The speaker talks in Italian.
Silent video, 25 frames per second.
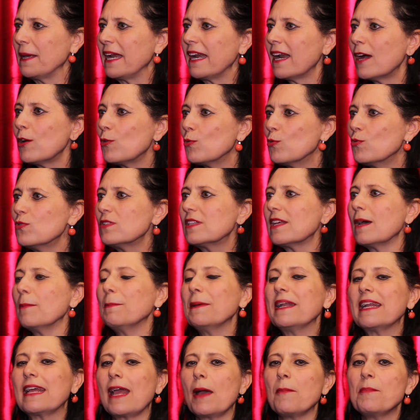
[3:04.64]
per Ragusa
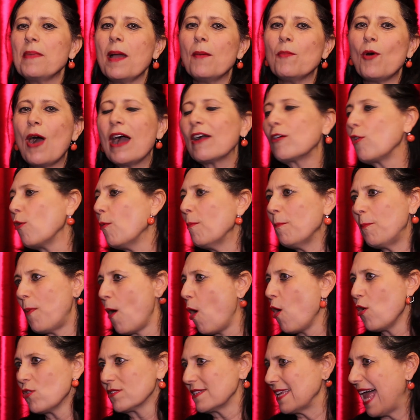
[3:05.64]
perché abbiamo anche un
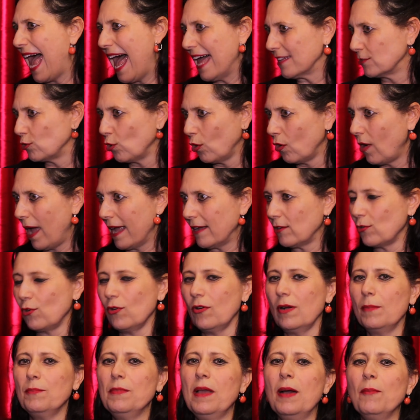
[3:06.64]
po' osato,
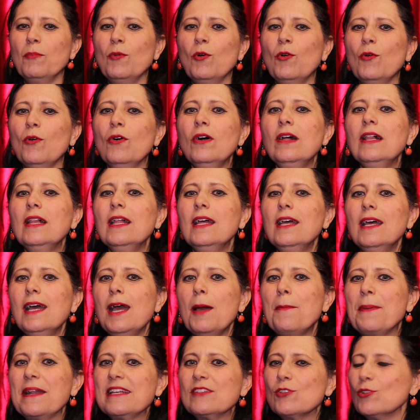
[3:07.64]
ecco, abbiamo
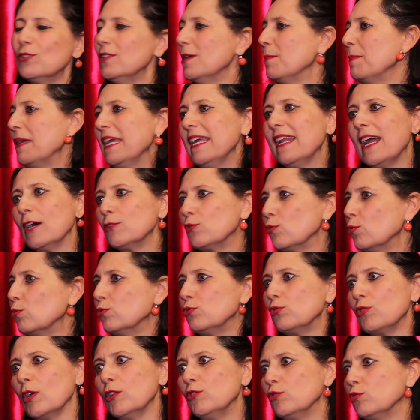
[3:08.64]
preso di mira
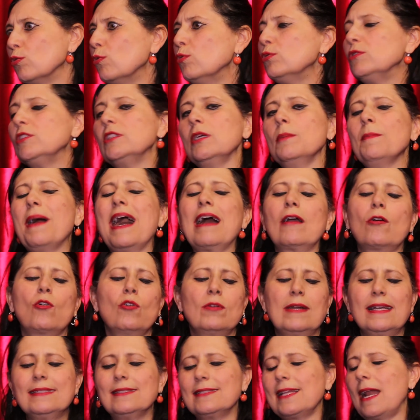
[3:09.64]
tutto e tutti, ma
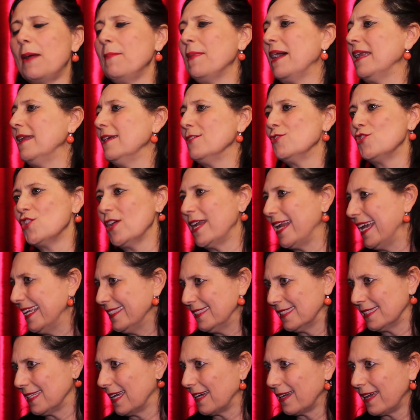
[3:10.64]
con estrema
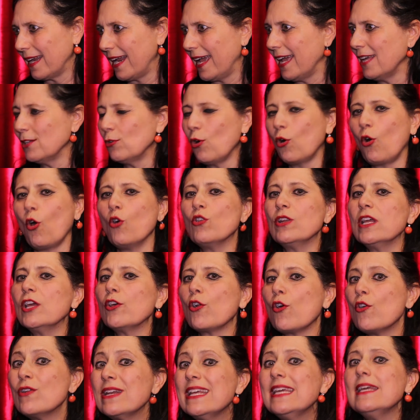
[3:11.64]
leggerezza, credo, con
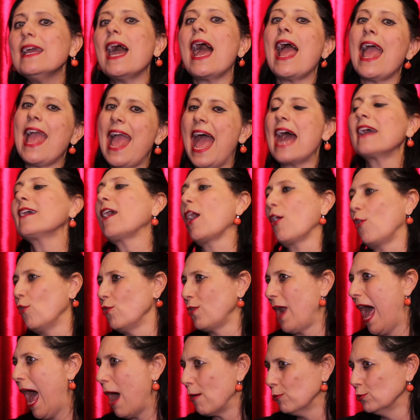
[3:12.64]
ironia e anche
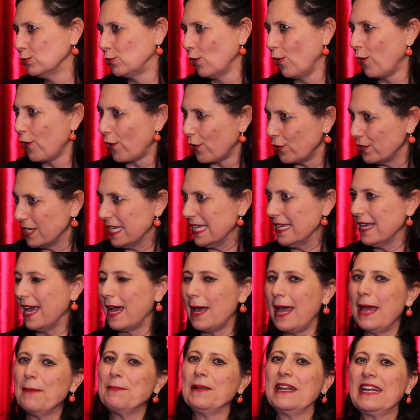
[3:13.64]
con
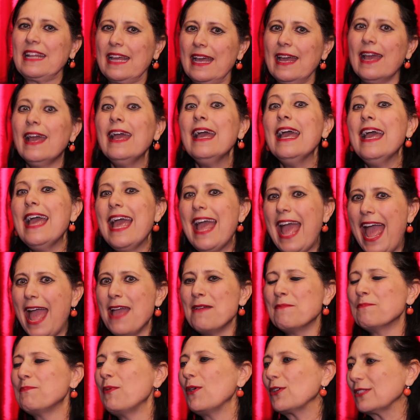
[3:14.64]
autoironia, eh, perché è
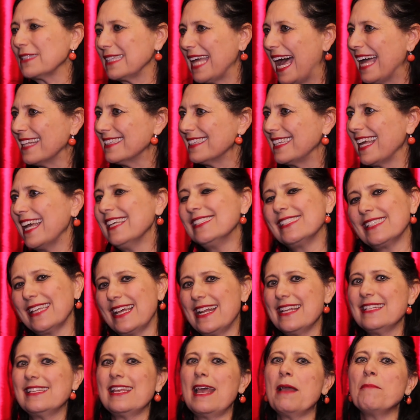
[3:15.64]
importante
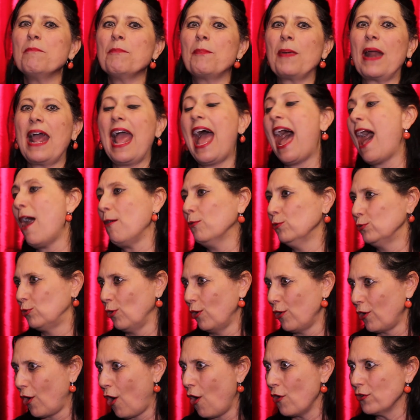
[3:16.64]
essere sempre
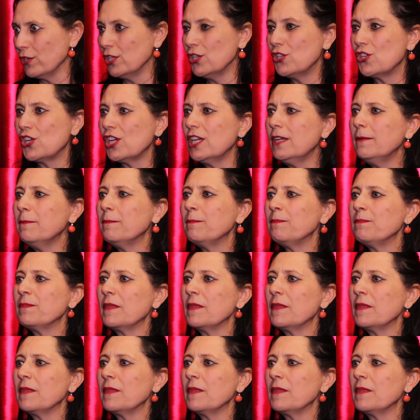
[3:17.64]
autoironici. Si nota